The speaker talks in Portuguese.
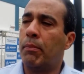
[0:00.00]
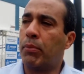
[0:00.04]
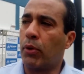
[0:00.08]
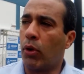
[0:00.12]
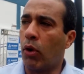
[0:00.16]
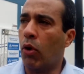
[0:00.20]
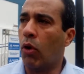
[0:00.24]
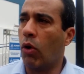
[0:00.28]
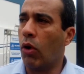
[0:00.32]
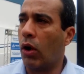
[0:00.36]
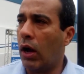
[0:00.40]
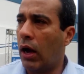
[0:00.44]

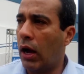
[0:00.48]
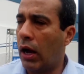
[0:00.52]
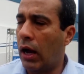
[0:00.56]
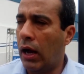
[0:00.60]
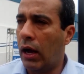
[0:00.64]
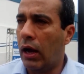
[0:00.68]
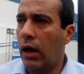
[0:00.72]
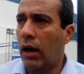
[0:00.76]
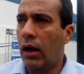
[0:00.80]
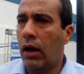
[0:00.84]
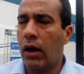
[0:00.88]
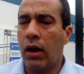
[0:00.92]

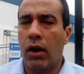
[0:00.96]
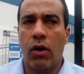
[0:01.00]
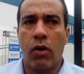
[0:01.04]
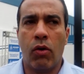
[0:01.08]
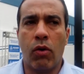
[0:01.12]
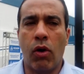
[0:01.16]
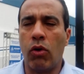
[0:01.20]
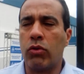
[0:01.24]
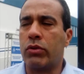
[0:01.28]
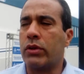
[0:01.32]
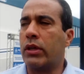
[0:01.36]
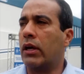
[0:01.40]
prorrogar
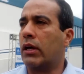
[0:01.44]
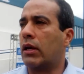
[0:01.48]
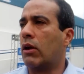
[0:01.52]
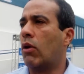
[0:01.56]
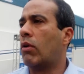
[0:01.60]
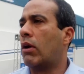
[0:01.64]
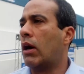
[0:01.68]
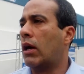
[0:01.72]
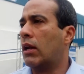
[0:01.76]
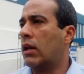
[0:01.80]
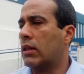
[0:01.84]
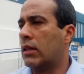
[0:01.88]
ou
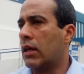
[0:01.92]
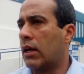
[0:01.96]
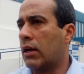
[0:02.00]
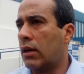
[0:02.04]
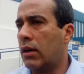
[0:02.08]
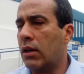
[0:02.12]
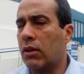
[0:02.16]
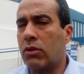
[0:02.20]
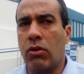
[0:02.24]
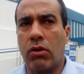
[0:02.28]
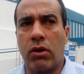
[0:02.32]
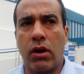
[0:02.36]
alterar o
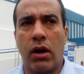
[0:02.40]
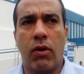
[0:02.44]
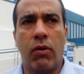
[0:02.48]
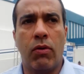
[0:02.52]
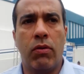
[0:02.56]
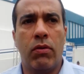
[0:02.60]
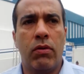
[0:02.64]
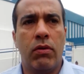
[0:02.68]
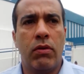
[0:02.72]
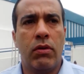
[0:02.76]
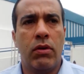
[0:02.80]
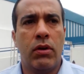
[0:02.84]
calendário
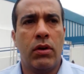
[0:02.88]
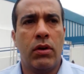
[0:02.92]
eleitoral.